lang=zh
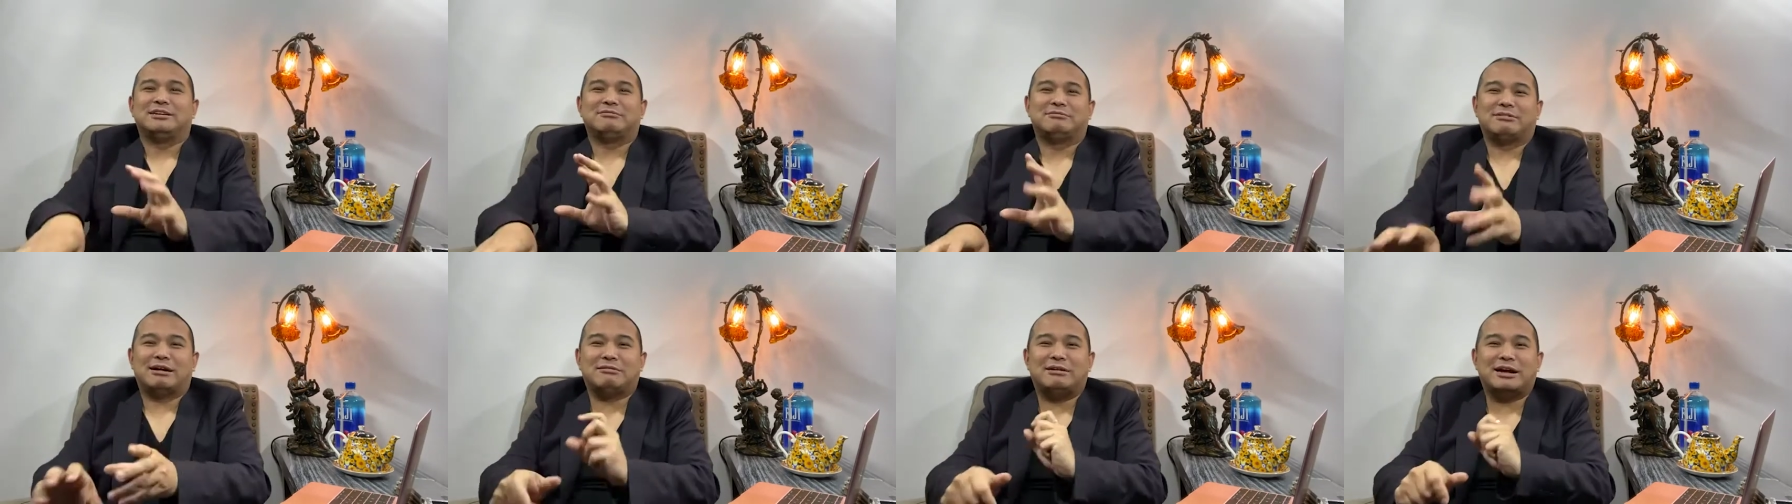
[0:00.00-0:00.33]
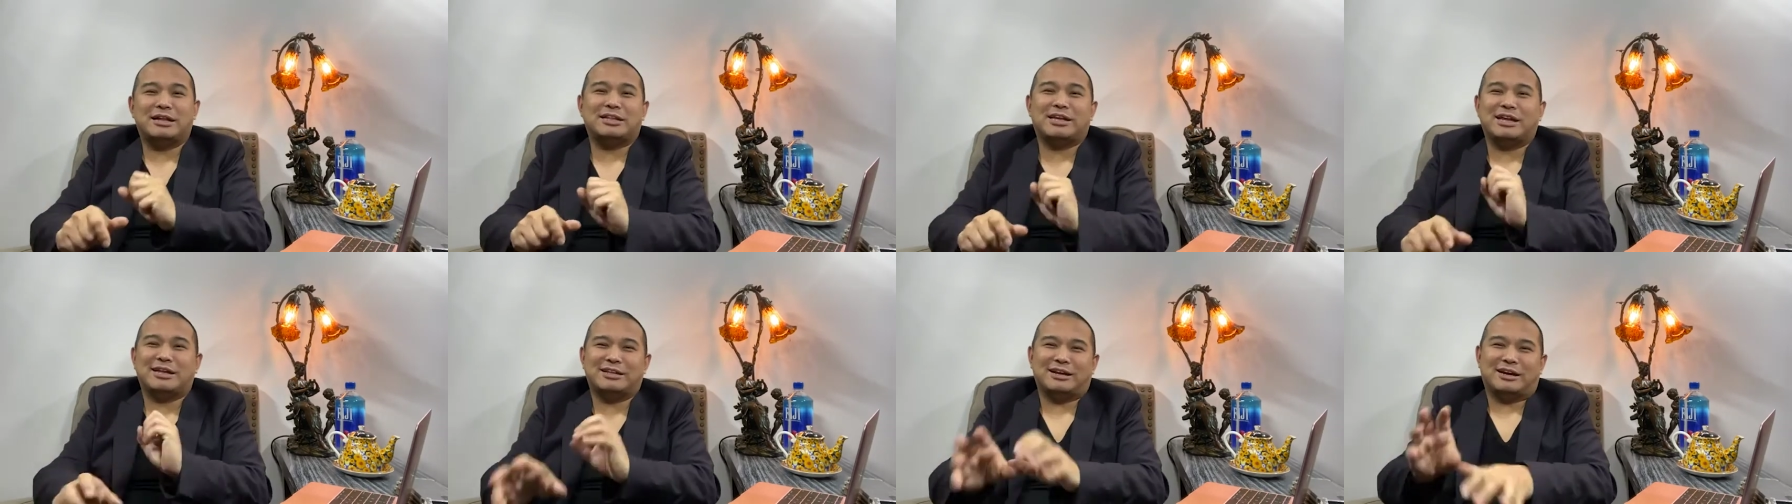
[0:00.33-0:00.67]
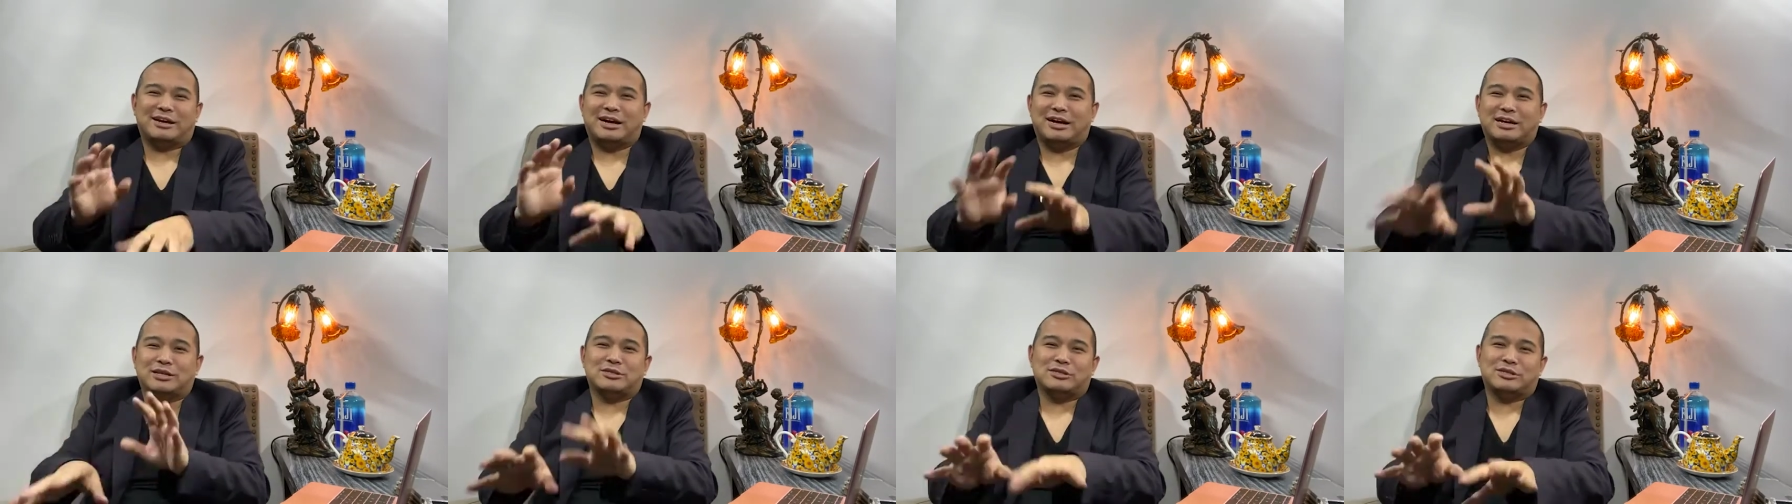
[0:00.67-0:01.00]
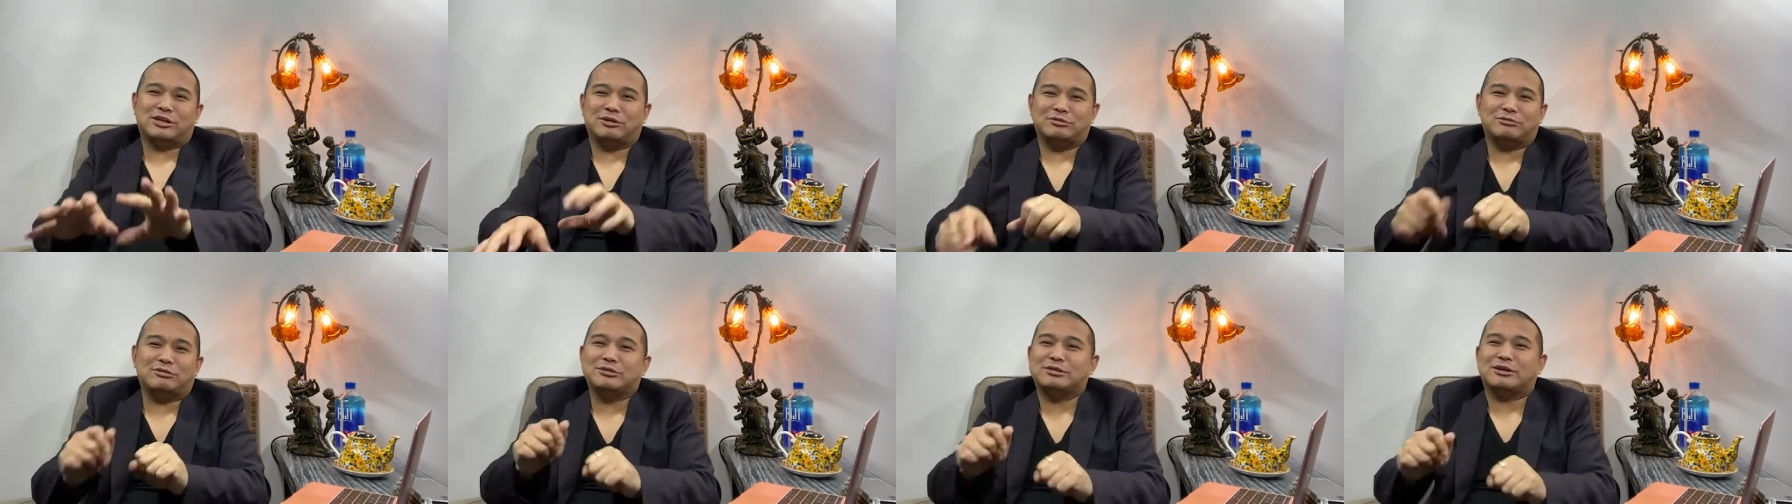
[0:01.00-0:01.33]
玩玩电脑啊，
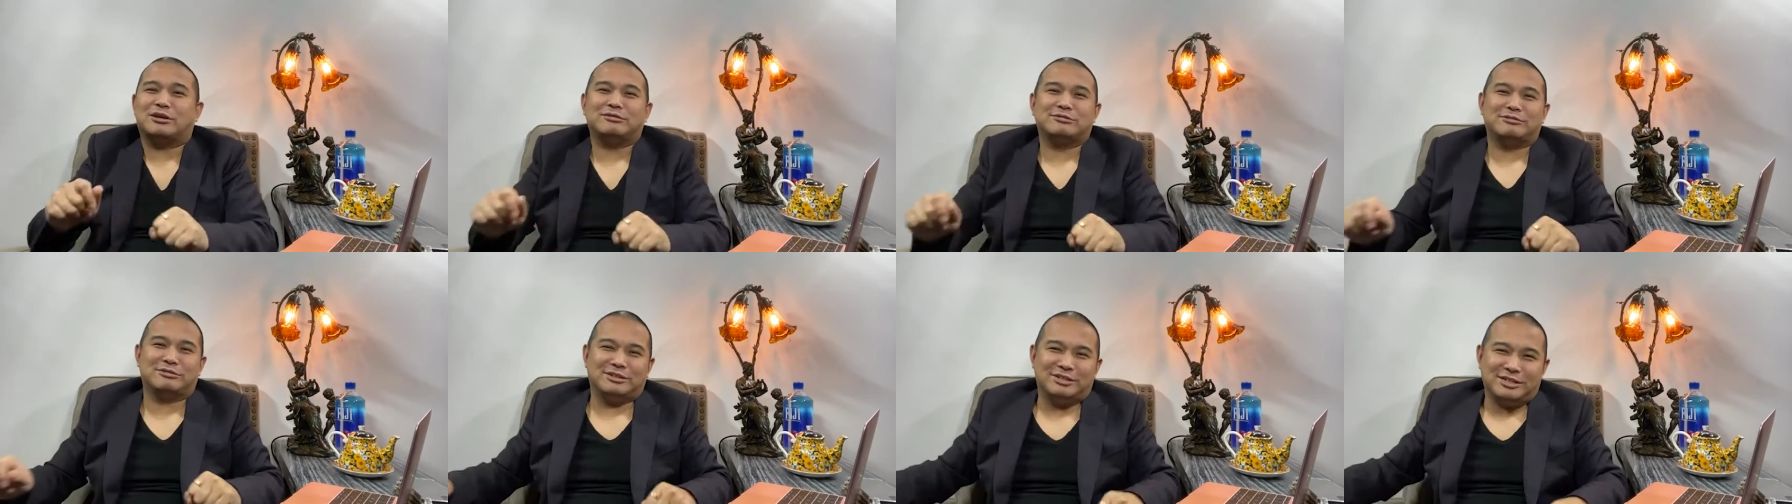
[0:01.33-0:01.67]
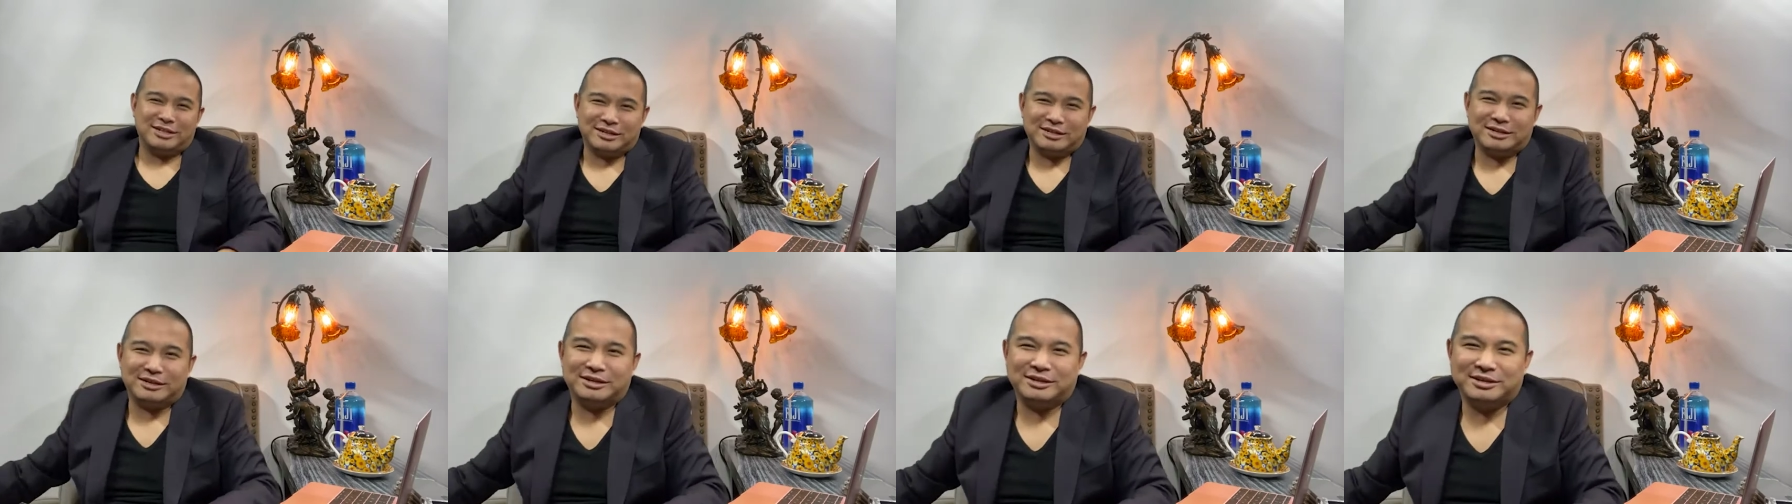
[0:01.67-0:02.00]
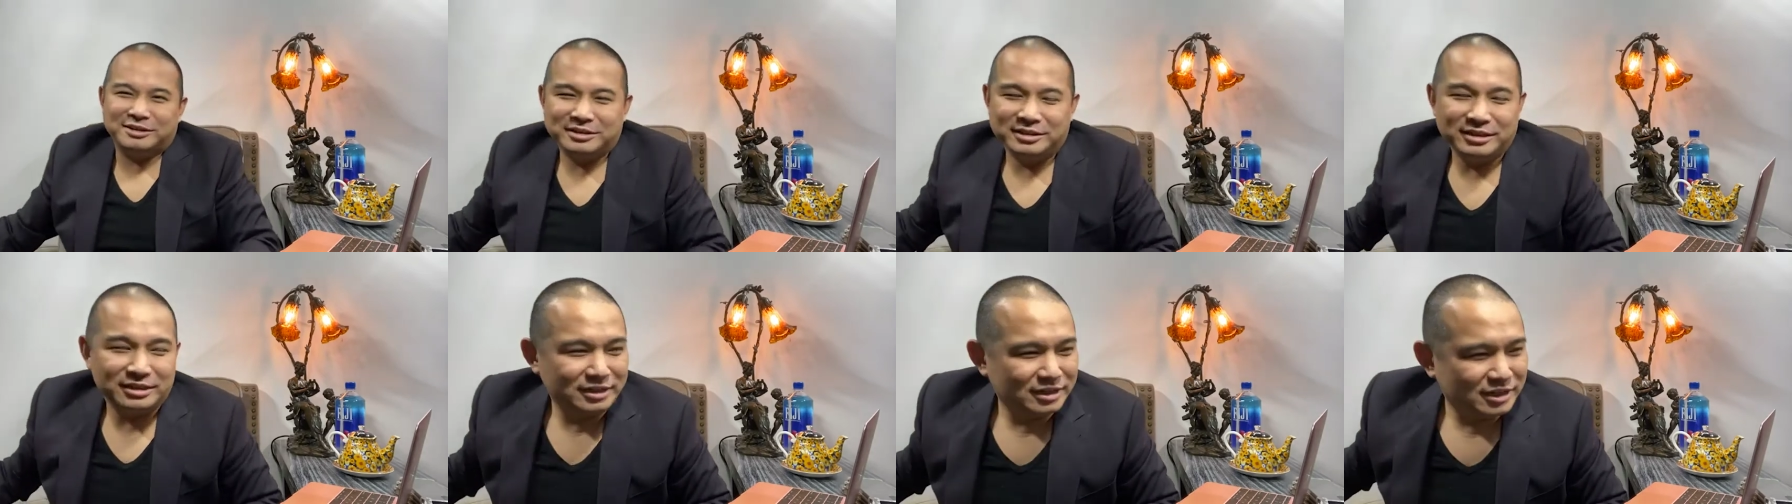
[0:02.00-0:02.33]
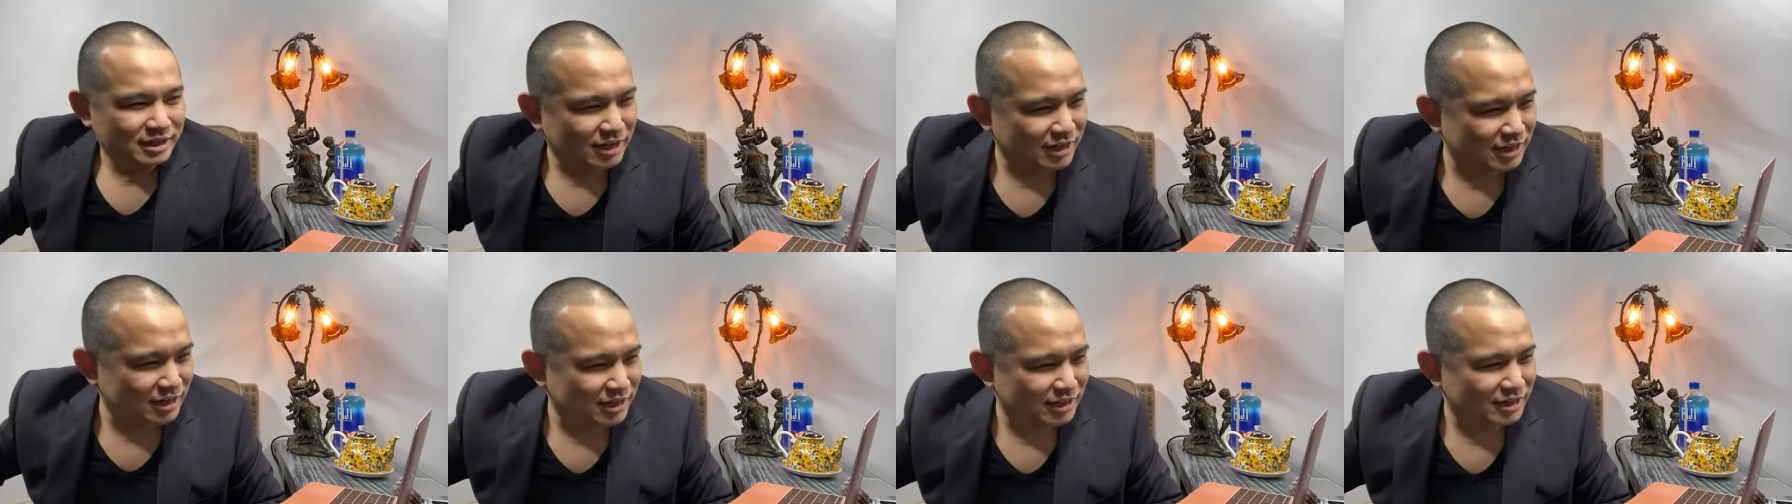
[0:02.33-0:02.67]
操作操作那个
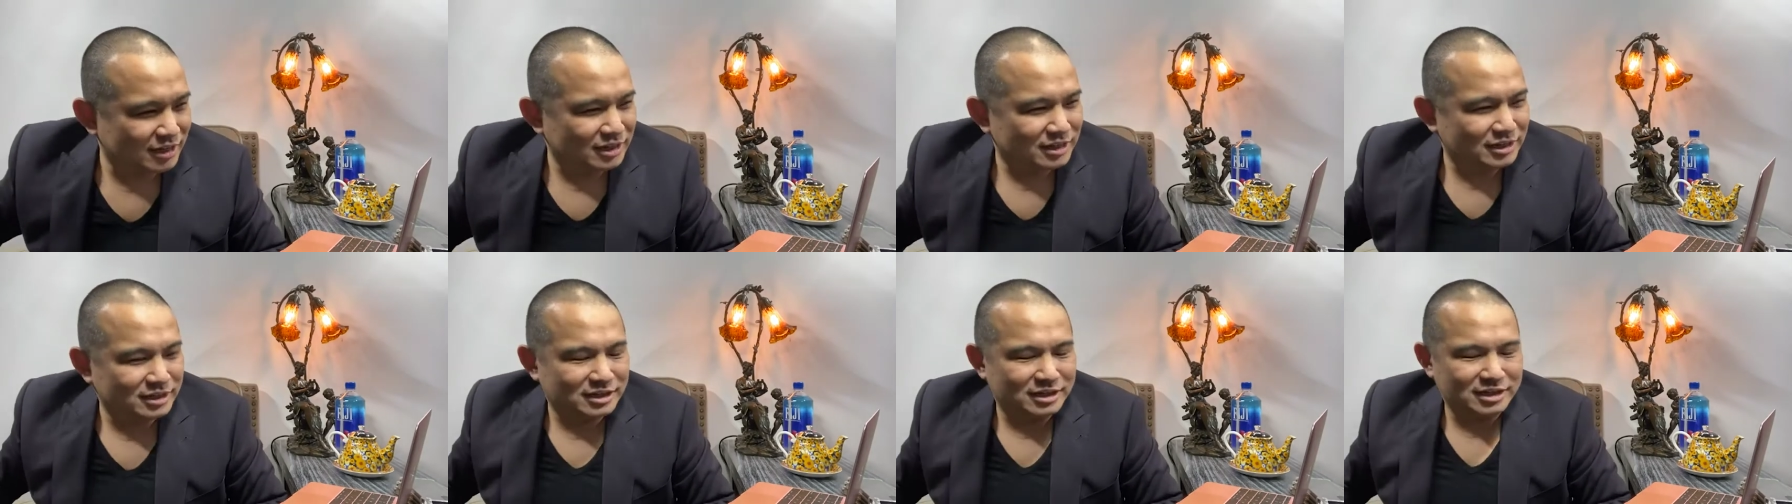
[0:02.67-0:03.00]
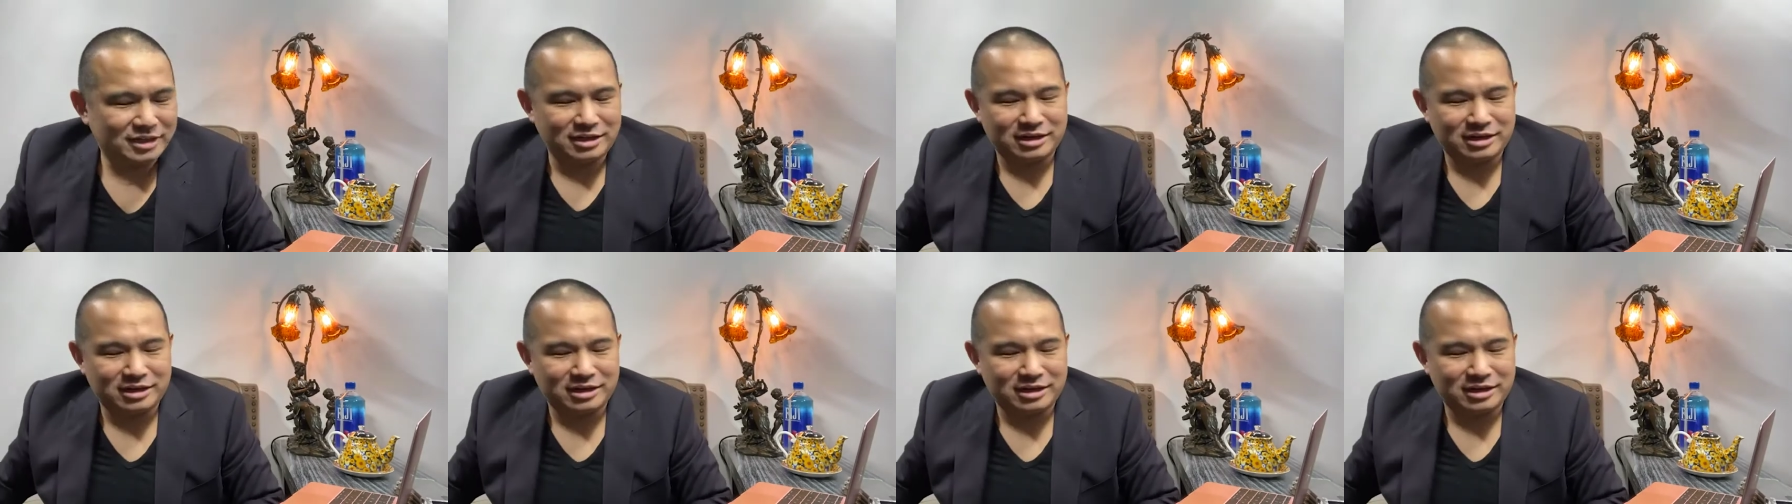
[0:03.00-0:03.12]
呃